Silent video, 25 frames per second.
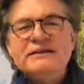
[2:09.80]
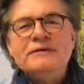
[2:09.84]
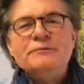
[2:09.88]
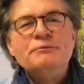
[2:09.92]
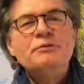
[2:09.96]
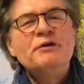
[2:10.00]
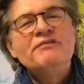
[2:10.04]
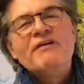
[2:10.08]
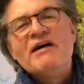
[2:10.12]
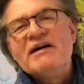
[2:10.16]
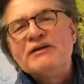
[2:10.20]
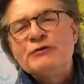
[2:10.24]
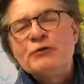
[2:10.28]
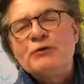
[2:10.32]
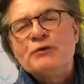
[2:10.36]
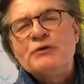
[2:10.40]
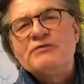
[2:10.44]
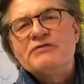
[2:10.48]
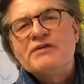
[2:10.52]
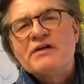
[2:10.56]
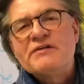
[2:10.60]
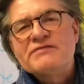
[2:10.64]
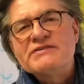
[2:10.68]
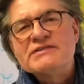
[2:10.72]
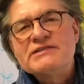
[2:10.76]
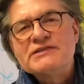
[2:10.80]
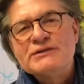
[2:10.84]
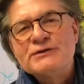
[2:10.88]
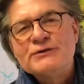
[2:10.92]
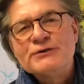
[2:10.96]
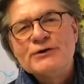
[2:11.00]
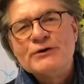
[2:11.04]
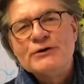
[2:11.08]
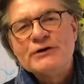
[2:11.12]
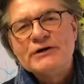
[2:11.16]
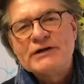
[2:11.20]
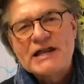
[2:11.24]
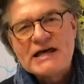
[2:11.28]
private
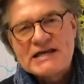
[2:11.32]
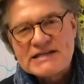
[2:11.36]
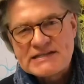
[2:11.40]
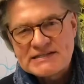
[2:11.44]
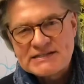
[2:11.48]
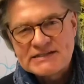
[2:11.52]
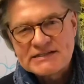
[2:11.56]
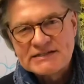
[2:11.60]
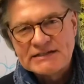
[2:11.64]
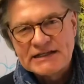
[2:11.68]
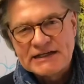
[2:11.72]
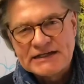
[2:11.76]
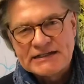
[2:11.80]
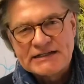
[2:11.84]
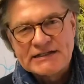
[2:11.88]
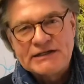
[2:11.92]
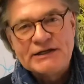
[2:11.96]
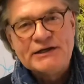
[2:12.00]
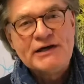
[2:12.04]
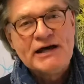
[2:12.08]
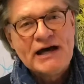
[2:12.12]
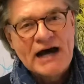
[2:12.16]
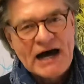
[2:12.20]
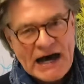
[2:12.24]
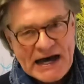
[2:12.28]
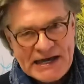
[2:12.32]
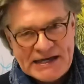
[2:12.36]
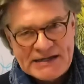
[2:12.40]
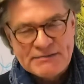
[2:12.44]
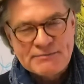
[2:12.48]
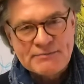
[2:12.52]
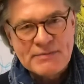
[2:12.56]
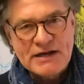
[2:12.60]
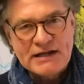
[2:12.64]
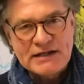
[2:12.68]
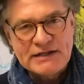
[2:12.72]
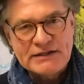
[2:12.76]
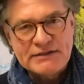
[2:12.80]
Unfallversicherung leistet eine
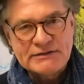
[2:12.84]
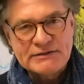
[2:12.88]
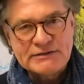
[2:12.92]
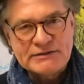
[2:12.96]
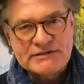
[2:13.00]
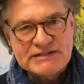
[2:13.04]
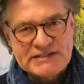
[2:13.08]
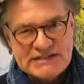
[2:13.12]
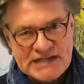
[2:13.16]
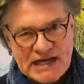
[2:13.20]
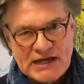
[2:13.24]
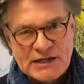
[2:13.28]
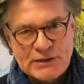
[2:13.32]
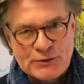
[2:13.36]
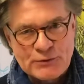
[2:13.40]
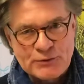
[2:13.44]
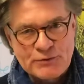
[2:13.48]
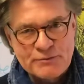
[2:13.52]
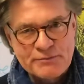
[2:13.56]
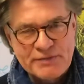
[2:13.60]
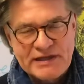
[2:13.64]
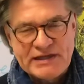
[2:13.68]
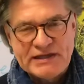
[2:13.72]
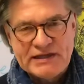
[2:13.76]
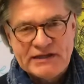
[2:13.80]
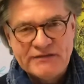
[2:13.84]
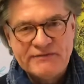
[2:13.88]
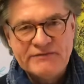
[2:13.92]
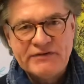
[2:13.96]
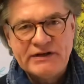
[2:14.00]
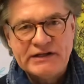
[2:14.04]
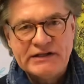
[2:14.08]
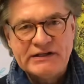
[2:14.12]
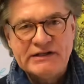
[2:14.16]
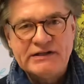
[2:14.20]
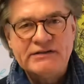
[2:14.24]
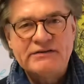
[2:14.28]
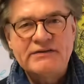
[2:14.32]
einmalige Zahlung bei
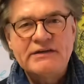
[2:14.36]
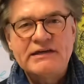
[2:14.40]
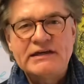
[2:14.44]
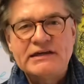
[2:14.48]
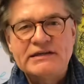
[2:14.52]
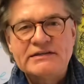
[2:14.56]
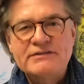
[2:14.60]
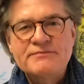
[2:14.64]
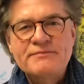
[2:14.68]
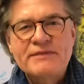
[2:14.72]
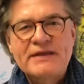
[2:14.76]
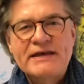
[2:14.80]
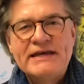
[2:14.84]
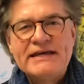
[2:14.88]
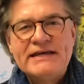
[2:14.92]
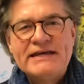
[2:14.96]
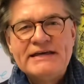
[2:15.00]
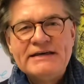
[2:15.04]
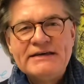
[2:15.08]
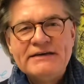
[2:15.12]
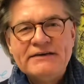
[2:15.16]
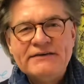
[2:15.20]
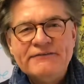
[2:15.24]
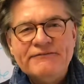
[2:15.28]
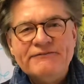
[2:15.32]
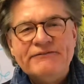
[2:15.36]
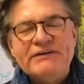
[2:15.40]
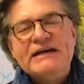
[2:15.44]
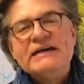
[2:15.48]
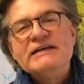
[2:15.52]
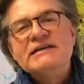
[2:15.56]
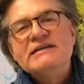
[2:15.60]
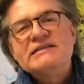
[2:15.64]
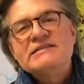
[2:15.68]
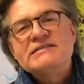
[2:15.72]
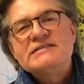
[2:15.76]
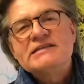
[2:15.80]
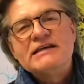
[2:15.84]
Invalidität. Wer
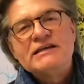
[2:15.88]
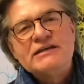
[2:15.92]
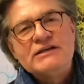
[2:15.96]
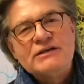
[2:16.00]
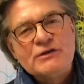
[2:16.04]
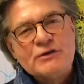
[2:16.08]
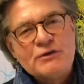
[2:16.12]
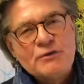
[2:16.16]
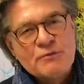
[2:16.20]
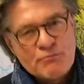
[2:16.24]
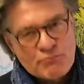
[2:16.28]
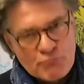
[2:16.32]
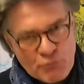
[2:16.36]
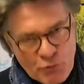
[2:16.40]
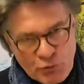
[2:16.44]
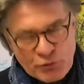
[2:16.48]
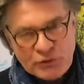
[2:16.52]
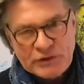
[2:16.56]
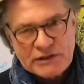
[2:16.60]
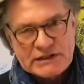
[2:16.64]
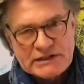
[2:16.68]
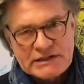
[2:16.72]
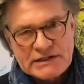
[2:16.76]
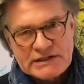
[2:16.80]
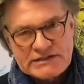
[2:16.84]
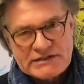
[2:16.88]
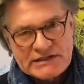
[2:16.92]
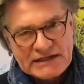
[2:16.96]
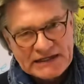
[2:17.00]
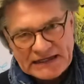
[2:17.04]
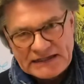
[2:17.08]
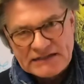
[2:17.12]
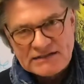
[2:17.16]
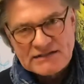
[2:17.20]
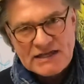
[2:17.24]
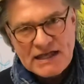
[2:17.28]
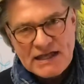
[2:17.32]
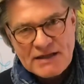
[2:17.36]
jetzt eine monatliche
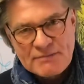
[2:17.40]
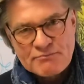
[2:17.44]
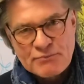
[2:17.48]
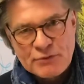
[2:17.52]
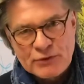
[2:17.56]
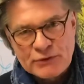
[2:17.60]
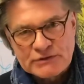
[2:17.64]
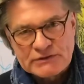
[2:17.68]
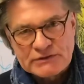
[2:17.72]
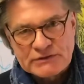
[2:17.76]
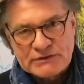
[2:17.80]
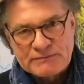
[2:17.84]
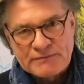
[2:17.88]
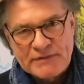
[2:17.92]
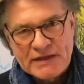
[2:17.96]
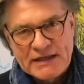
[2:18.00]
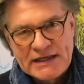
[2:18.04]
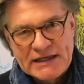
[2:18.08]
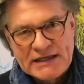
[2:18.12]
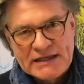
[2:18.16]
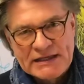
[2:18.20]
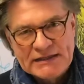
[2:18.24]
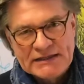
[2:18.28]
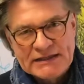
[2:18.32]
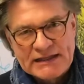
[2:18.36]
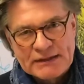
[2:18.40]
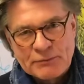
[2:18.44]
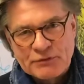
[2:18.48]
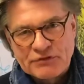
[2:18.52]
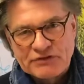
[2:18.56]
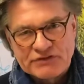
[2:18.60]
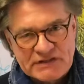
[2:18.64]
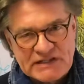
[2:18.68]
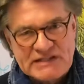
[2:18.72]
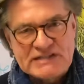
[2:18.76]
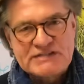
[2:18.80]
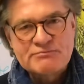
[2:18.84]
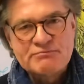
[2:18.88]
Rente haben möchte, der muss
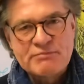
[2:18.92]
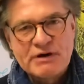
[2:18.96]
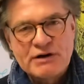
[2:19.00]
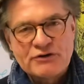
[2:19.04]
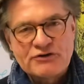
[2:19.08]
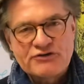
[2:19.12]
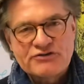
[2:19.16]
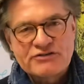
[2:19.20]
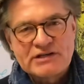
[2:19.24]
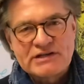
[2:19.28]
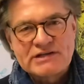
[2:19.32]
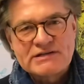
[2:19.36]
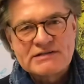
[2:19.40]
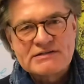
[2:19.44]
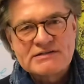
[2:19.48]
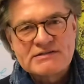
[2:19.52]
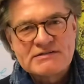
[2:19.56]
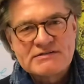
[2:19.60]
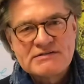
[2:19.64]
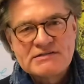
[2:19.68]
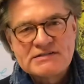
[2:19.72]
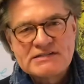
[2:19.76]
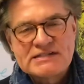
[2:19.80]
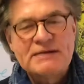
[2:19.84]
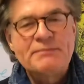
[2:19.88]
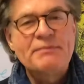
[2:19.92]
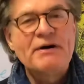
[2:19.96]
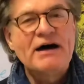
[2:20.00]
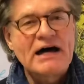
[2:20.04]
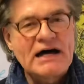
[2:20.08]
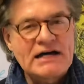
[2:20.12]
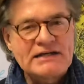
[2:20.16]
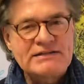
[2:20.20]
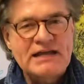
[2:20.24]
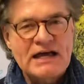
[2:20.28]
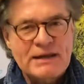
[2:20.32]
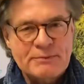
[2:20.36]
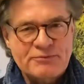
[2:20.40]
diesen Baustein
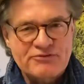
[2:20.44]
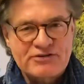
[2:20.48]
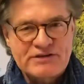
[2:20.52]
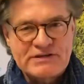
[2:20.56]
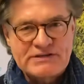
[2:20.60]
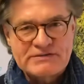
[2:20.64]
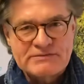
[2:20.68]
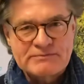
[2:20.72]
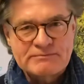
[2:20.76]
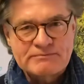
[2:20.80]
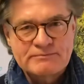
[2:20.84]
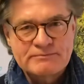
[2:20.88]
separat abschließen.